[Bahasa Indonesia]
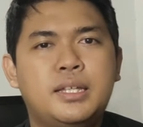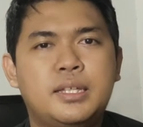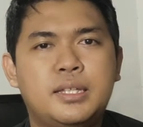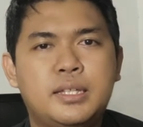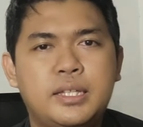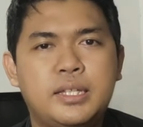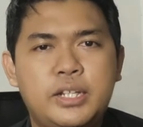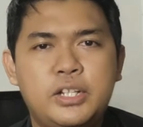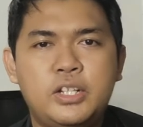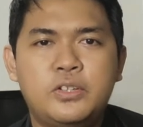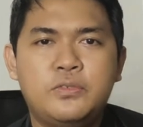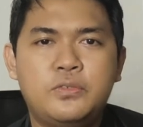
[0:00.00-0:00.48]

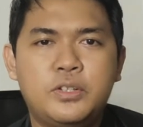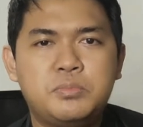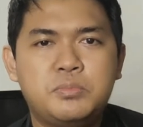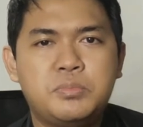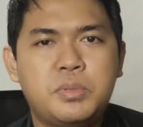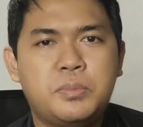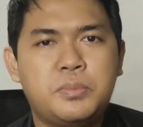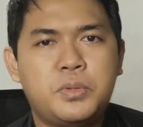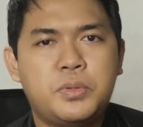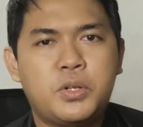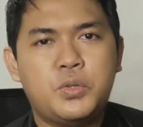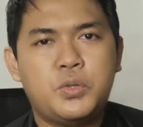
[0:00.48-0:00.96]
Indofood
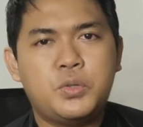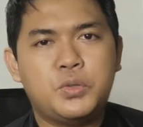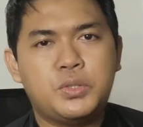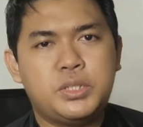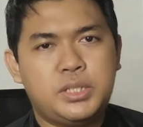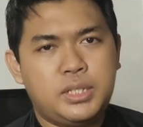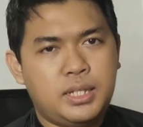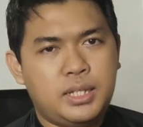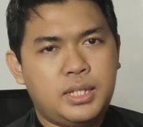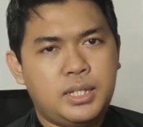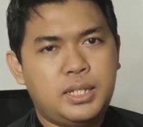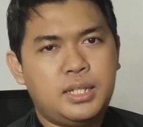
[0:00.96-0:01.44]

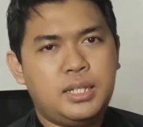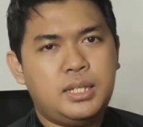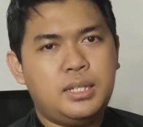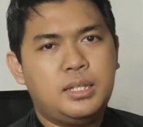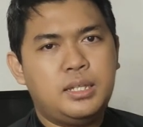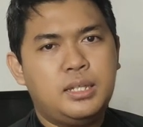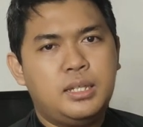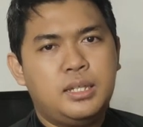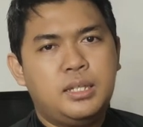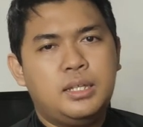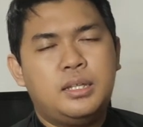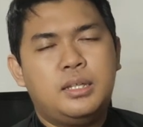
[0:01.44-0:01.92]
memproduksi
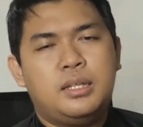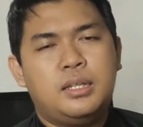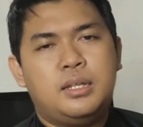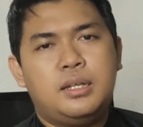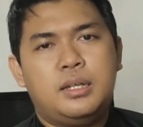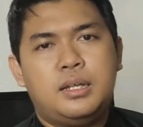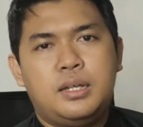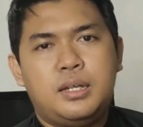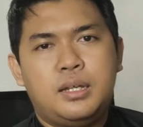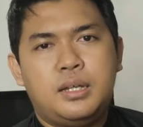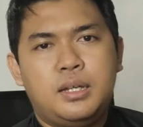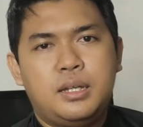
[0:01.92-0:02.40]

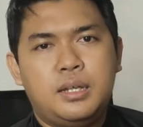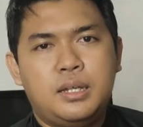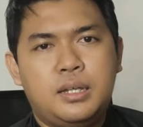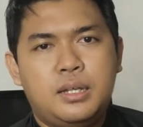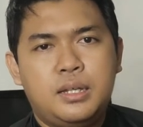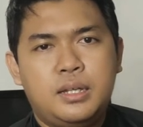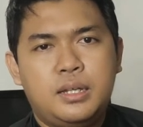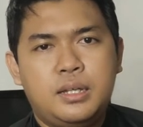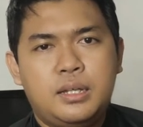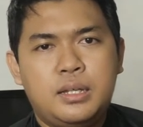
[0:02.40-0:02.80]
uh,